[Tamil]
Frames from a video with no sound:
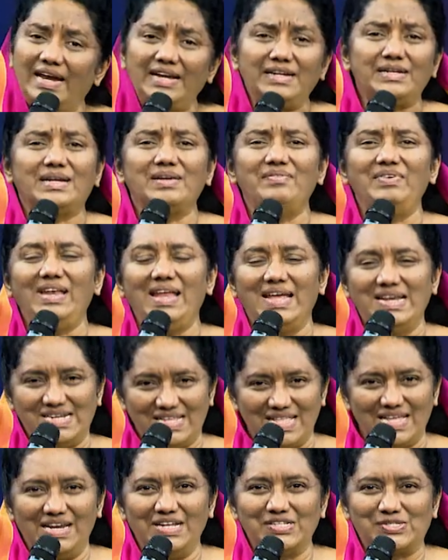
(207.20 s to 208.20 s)
கேட்கவில்லை
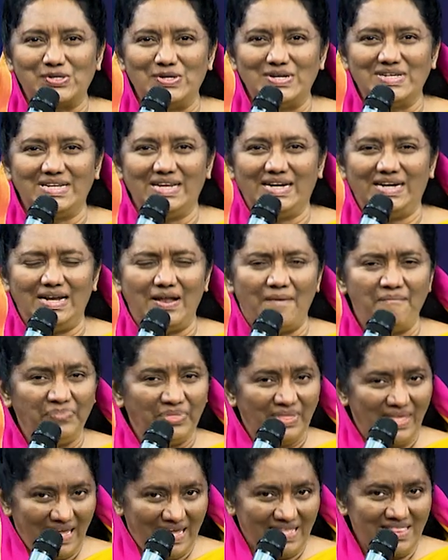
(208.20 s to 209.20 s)
என்று தானே சொல்கிறீர்கள்
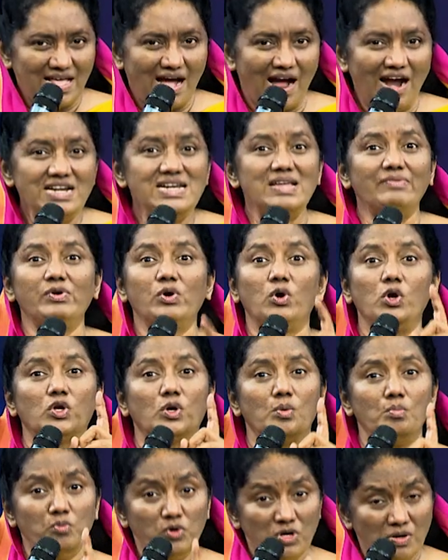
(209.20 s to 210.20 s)
இந்த
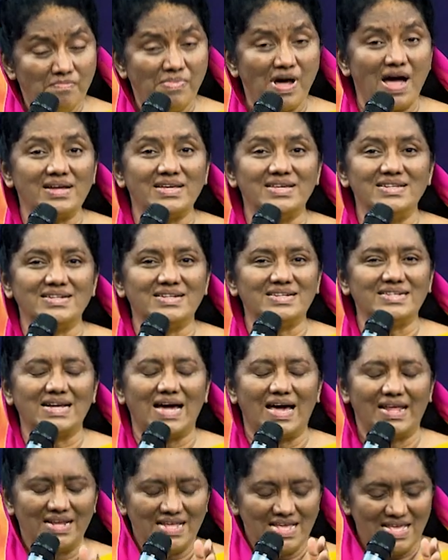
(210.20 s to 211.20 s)
ஆண்டவர்களுக்கு முன்பாக
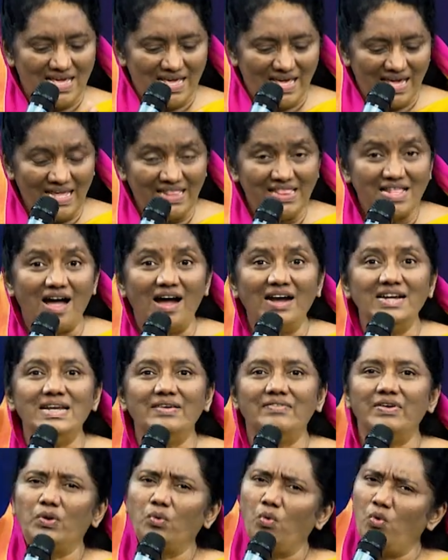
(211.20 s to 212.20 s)
இருக்கிறார் இந்த
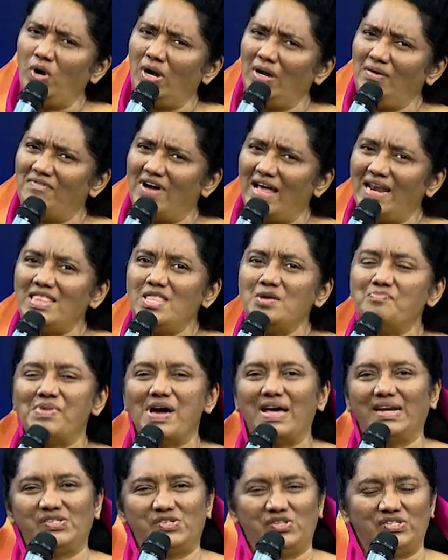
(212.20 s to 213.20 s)
ஆண்டவர் உங்கள் வலது
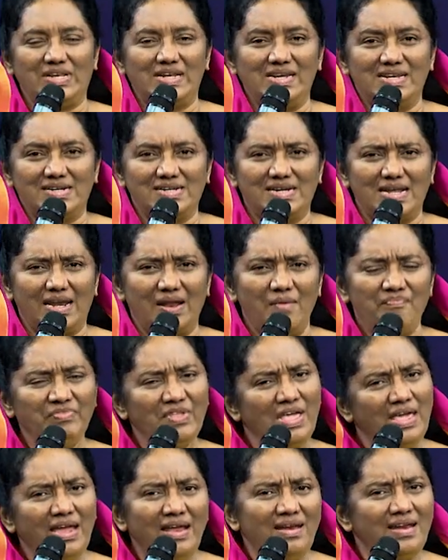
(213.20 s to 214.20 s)
பார்சத்தில் இருக்கிறார்
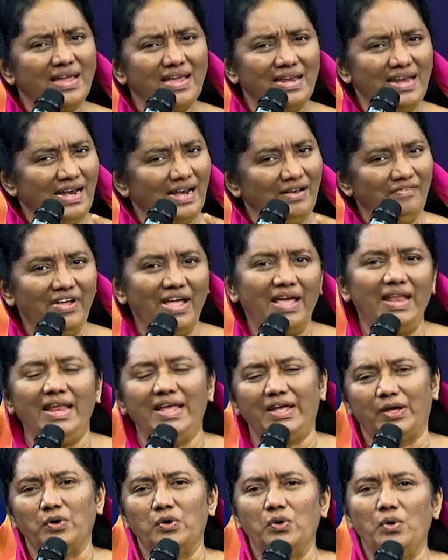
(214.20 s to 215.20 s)
இன்றைக்கு நீங்கள்
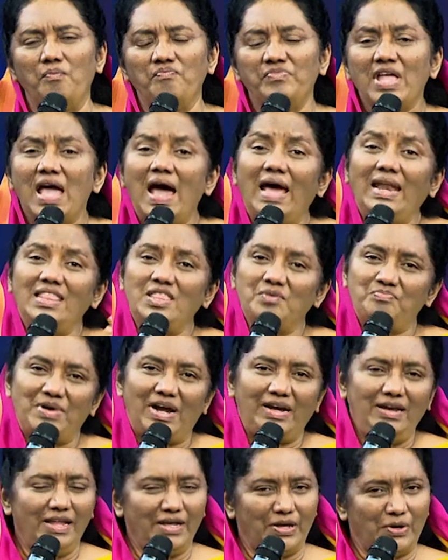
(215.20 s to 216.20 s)
வேலைக்கோ அல்லது
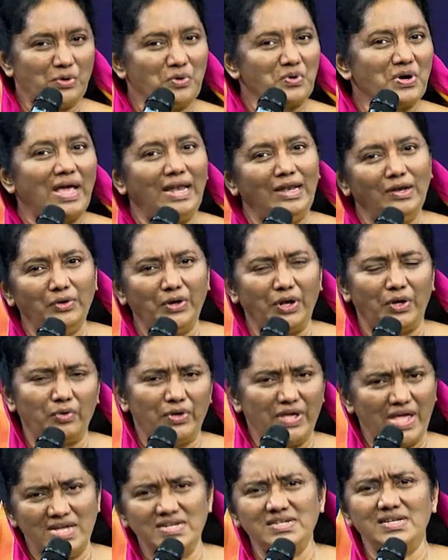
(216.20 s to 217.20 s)
பள்ளிக்கோ கல்லூரிக்கோ
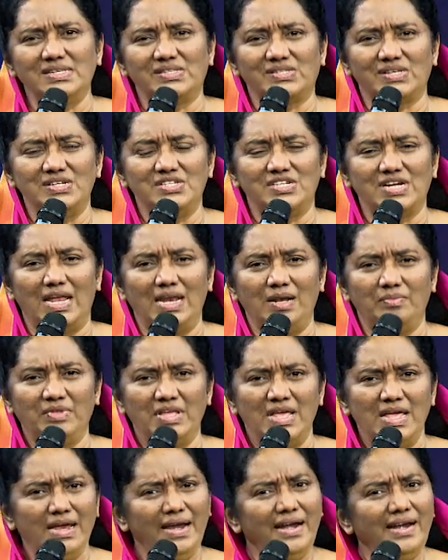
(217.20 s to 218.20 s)
எங்கு சென்றாலும்
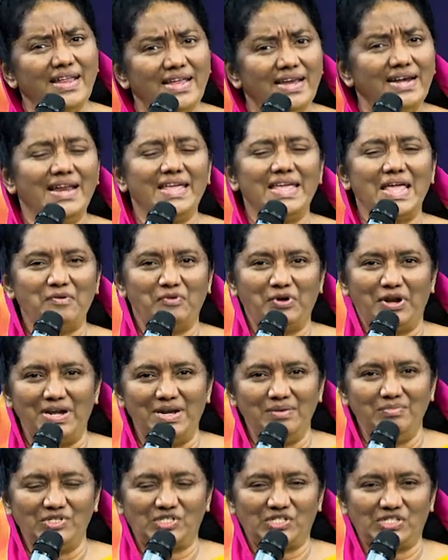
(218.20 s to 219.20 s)
இடையிடையே ஒரு
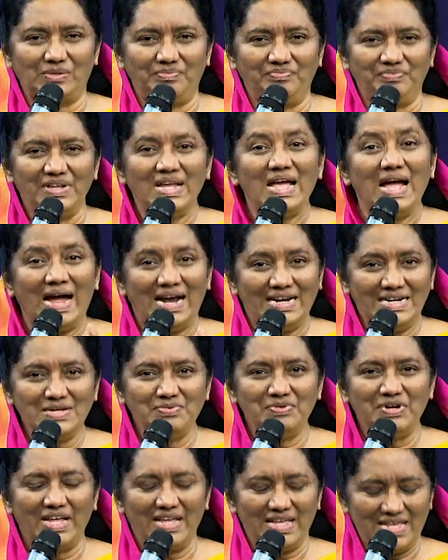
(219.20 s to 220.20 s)
நிமிஷம்
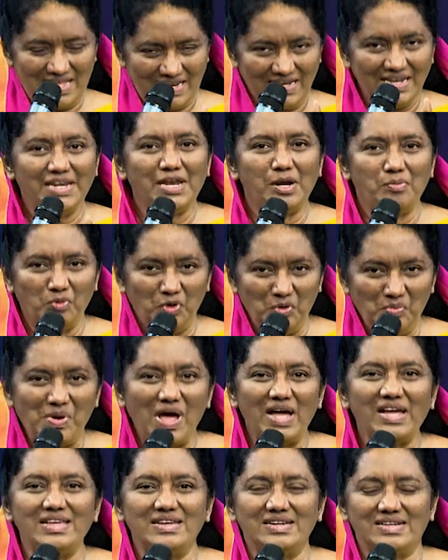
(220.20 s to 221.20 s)
ஆண்டவரே நீர் என்
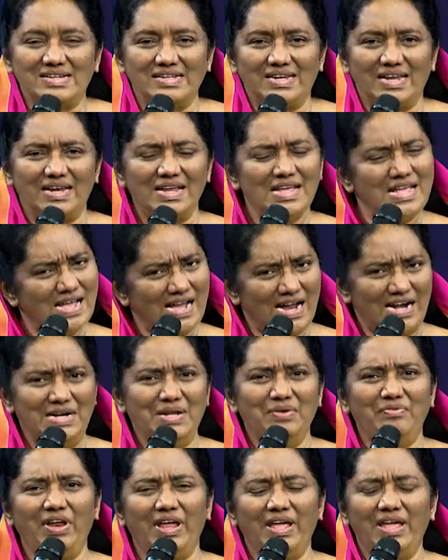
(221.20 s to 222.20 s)
முன்பாக இருக்கிறீர்
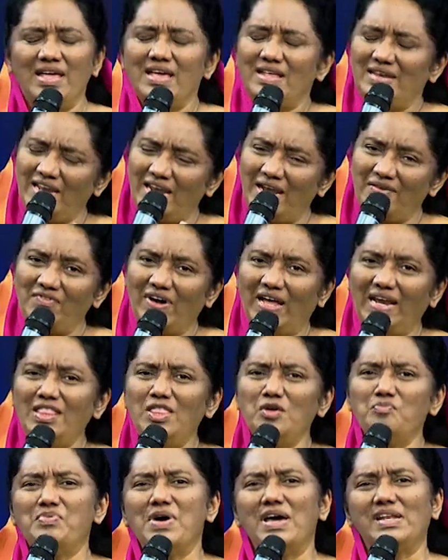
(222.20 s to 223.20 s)
ஆண்டவரே நீர் என்
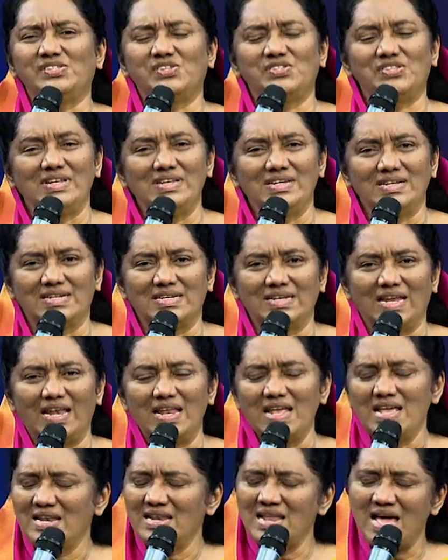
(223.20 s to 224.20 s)
வலது பார்சத்தில் இருக்கிறீர்
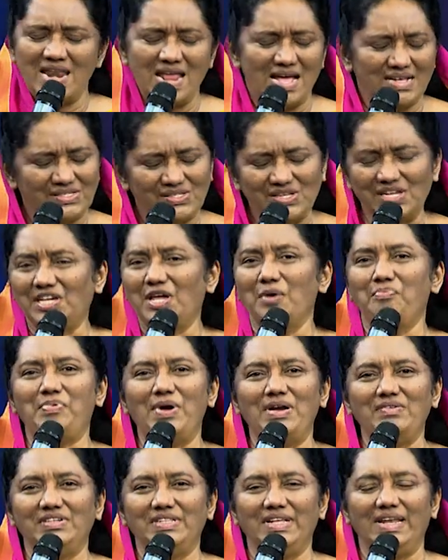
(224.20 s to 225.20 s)
நான்
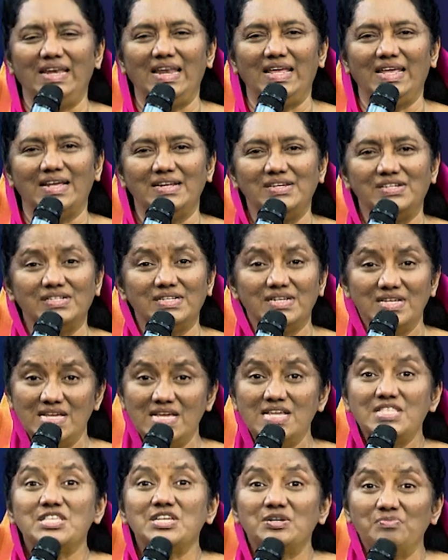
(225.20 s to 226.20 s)
அசைக்கப்படுவதில்லை என்று
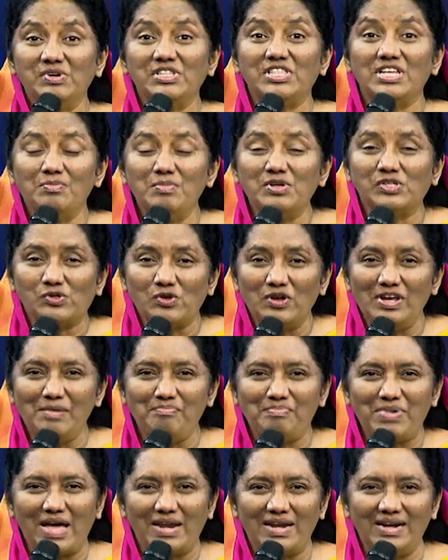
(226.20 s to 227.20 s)
திரும்ப திரும்ப சொல்லி
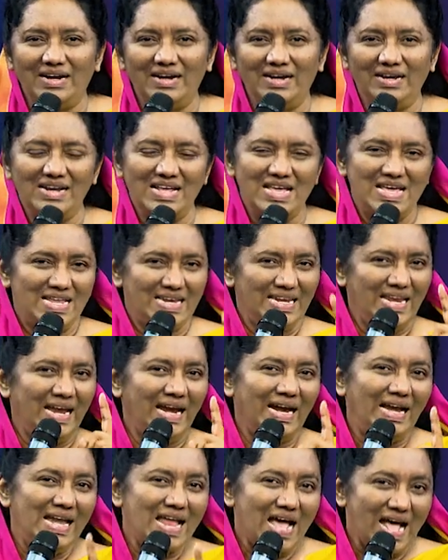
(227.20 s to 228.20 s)
பாருங்கள்
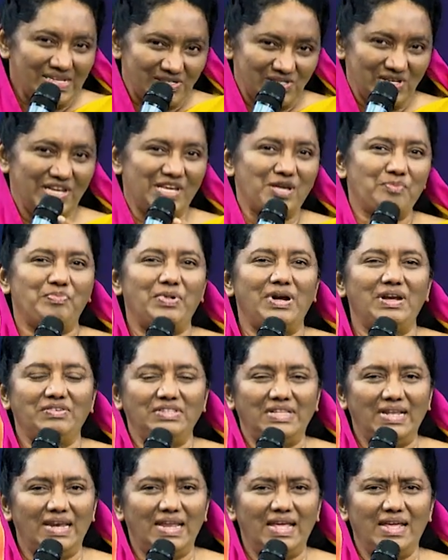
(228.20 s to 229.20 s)
நீங்கள்
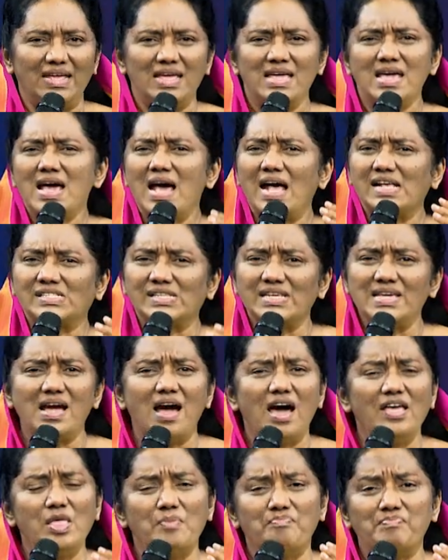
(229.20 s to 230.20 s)
அசைக்கப்படுவதில்லை
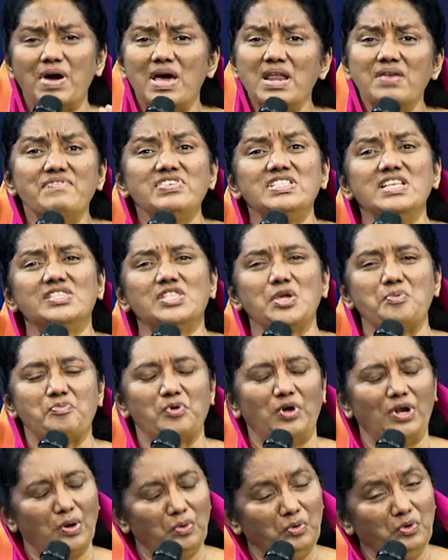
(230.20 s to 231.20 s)
அசையாத பர்வதத்தைப்
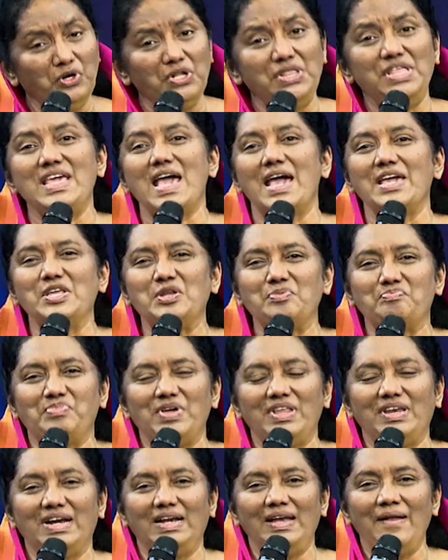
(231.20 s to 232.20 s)
போல உறுதியாக
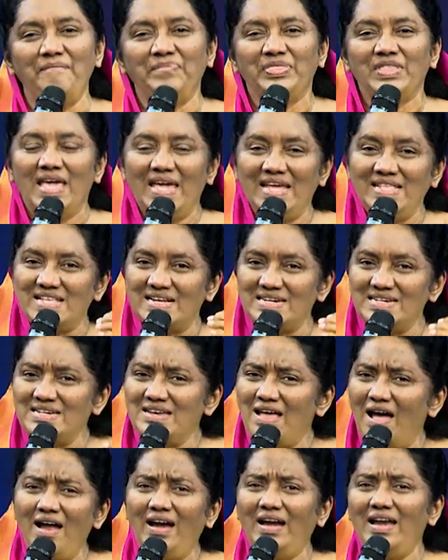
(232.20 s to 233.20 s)
இருப்பீர்கள் இந்த
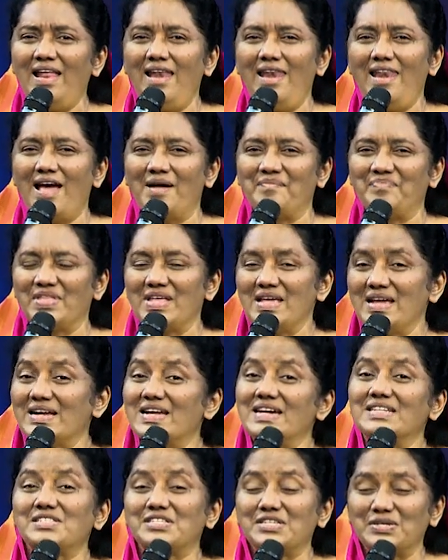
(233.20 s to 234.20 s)
நாளெல்லாம்
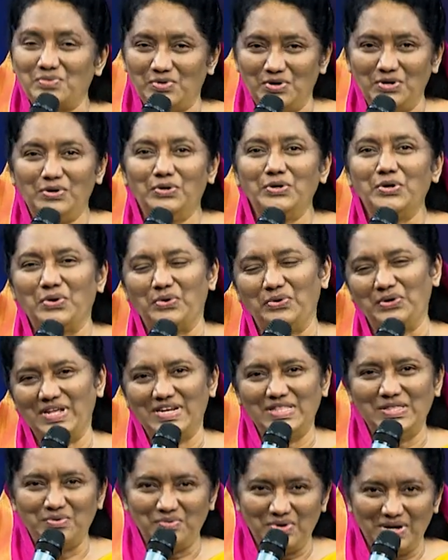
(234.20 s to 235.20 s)
கர்த்தர் உங்களோடு கூட
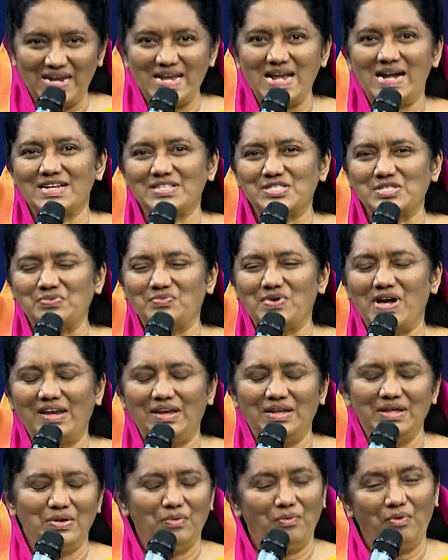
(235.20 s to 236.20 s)
இருந்து உங்களை நடத்துவார்
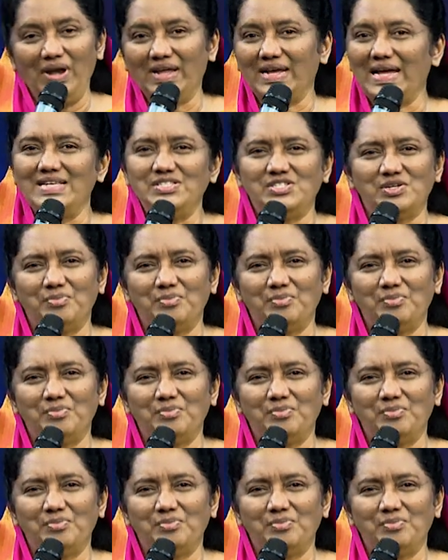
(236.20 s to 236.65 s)
உங்களுக்கு